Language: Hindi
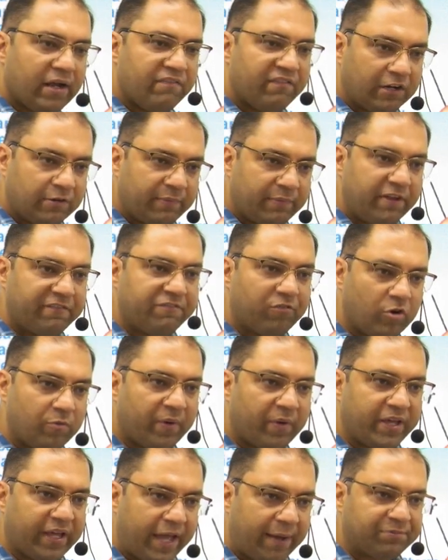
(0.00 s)
वन बाई फोर बाई
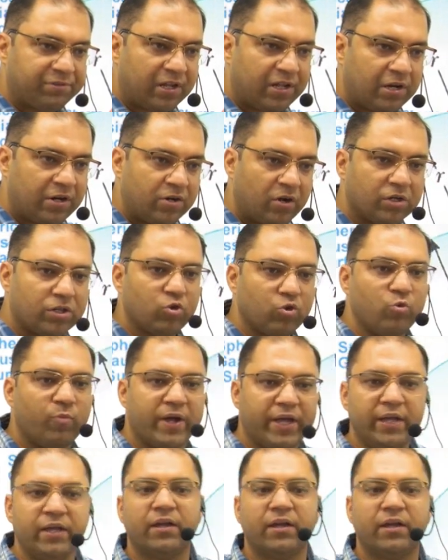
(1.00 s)
सेवन नॉट क्यू बाई